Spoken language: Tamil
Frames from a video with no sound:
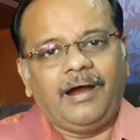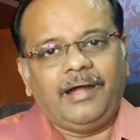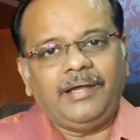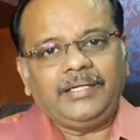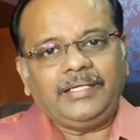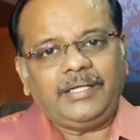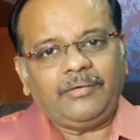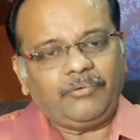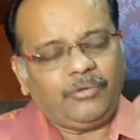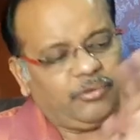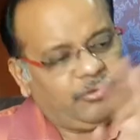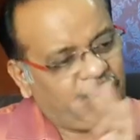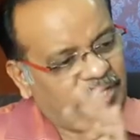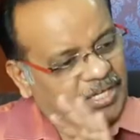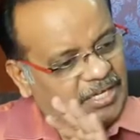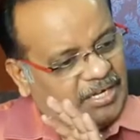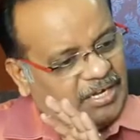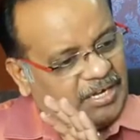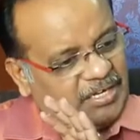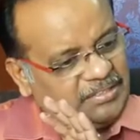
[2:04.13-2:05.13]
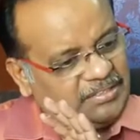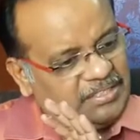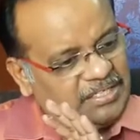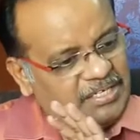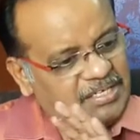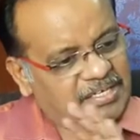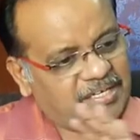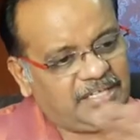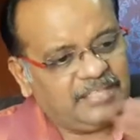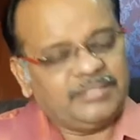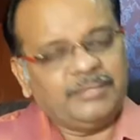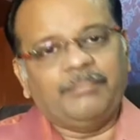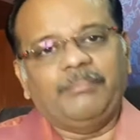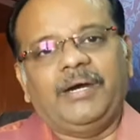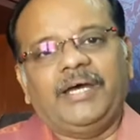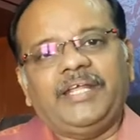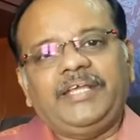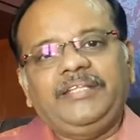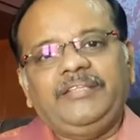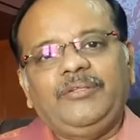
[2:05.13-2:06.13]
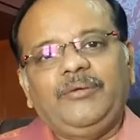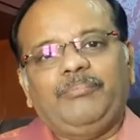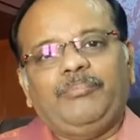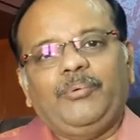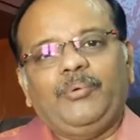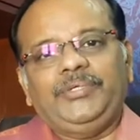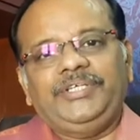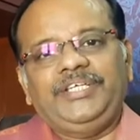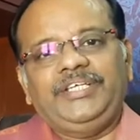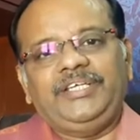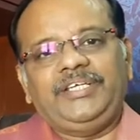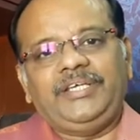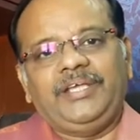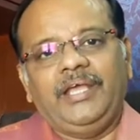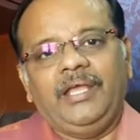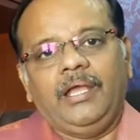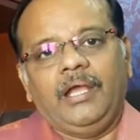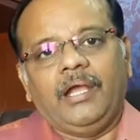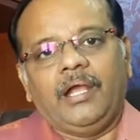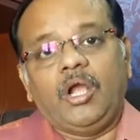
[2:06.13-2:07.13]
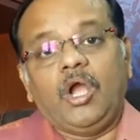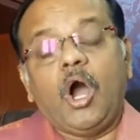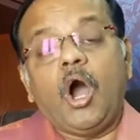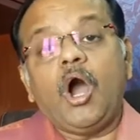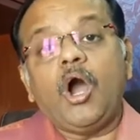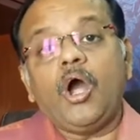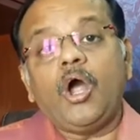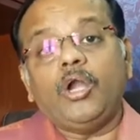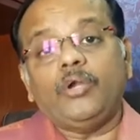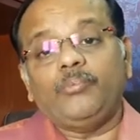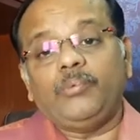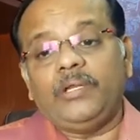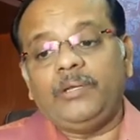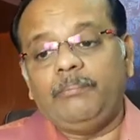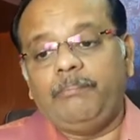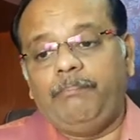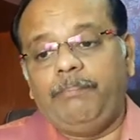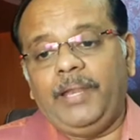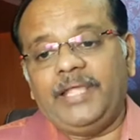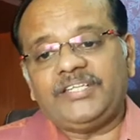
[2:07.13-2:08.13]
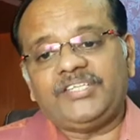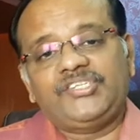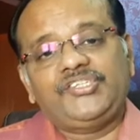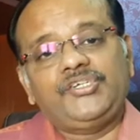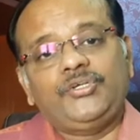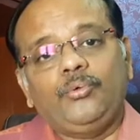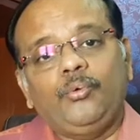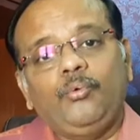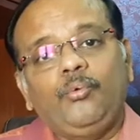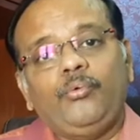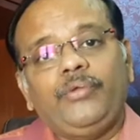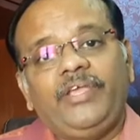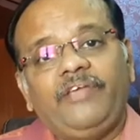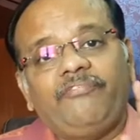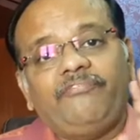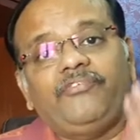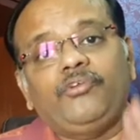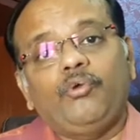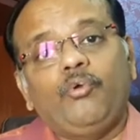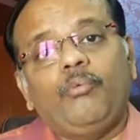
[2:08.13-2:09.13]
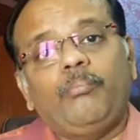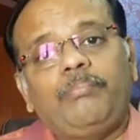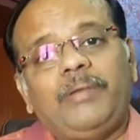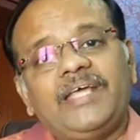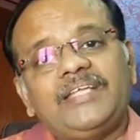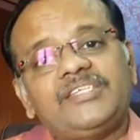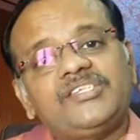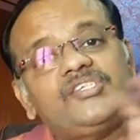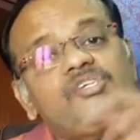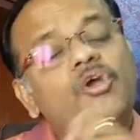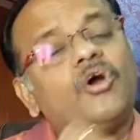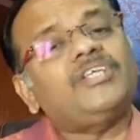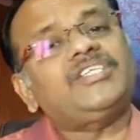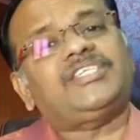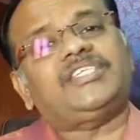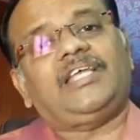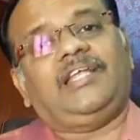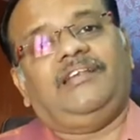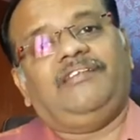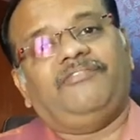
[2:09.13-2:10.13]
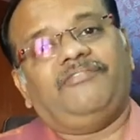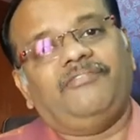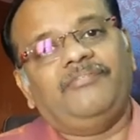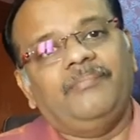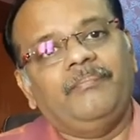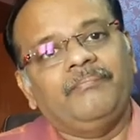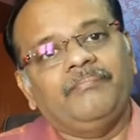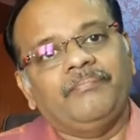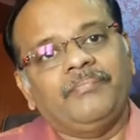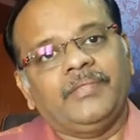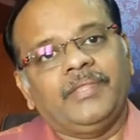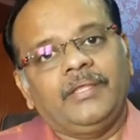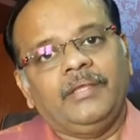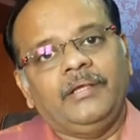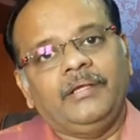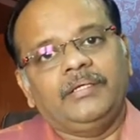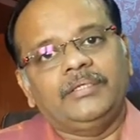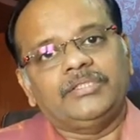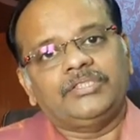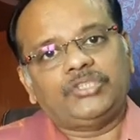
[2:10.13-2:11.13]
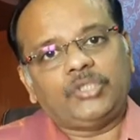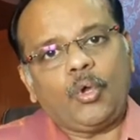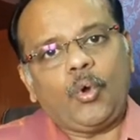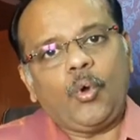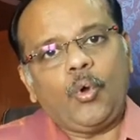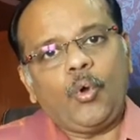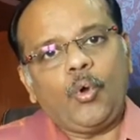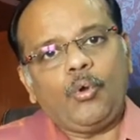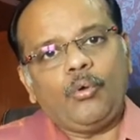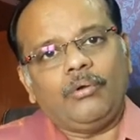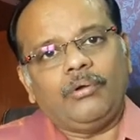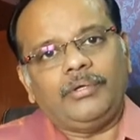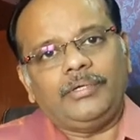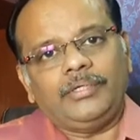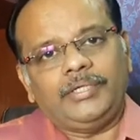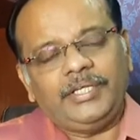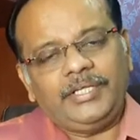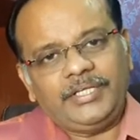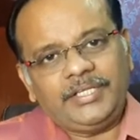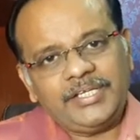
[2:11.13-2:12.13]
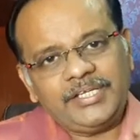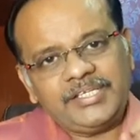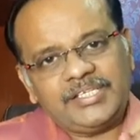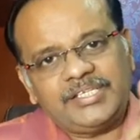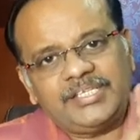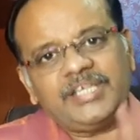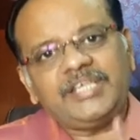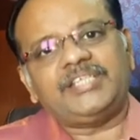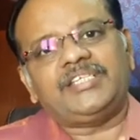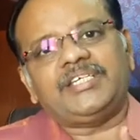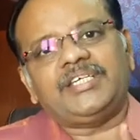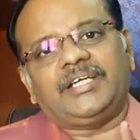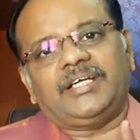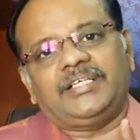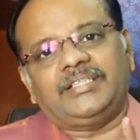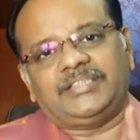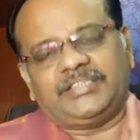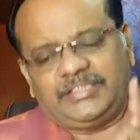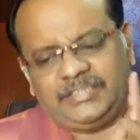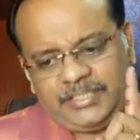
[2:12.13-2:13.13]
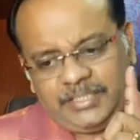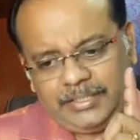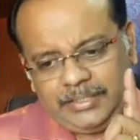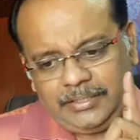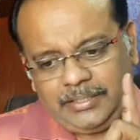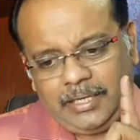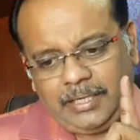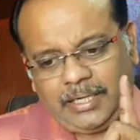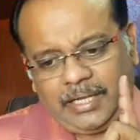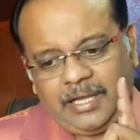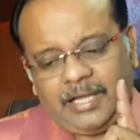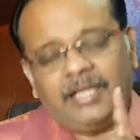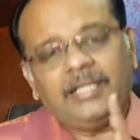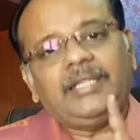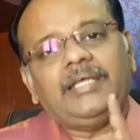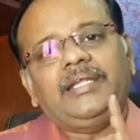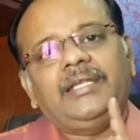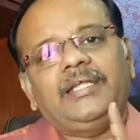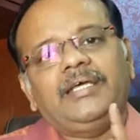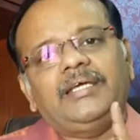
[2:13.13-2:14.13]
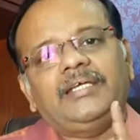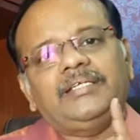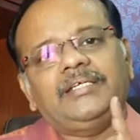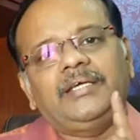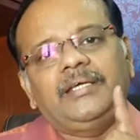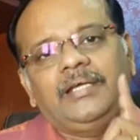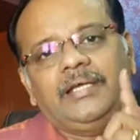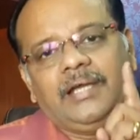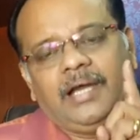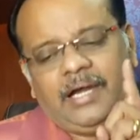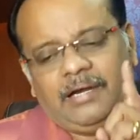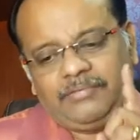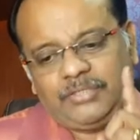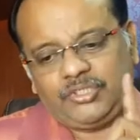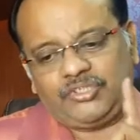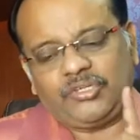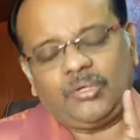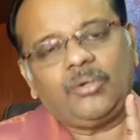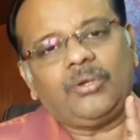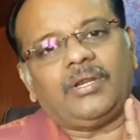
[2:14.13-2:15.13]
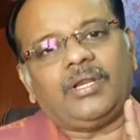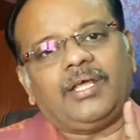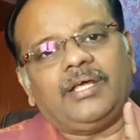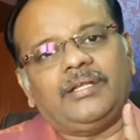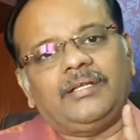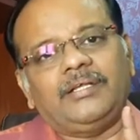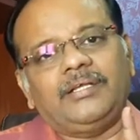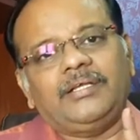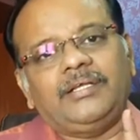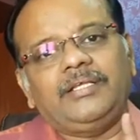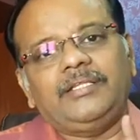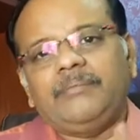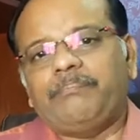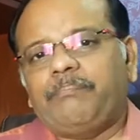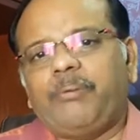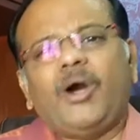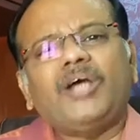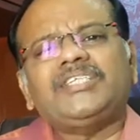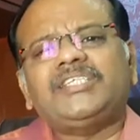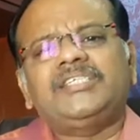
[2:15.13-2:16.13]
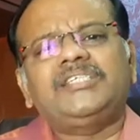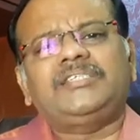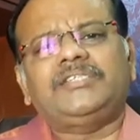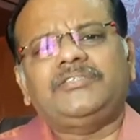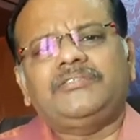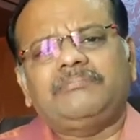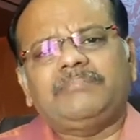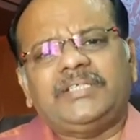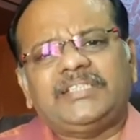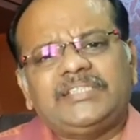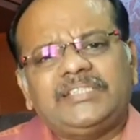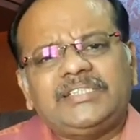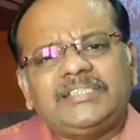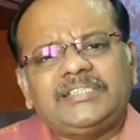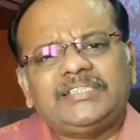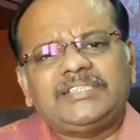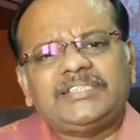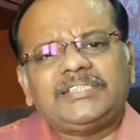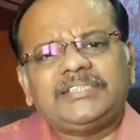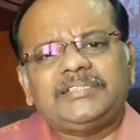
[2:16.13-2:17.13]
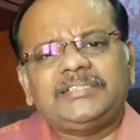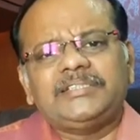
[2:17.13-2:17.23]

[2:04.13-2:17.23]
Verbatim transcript: ஆண்டவருடைய கண்களுக்கு அது மறைந்து போய் காட் வில் பிளஸ் யூ இஃப் யூ பிளஸ் யோர் செல் ஸோ ஹீ இஸ் டீச்சிங் அஸ் இந்த காலையில் அவர் சொல்கிறாரு இது பாசிட்டிவ் மெசேஜ்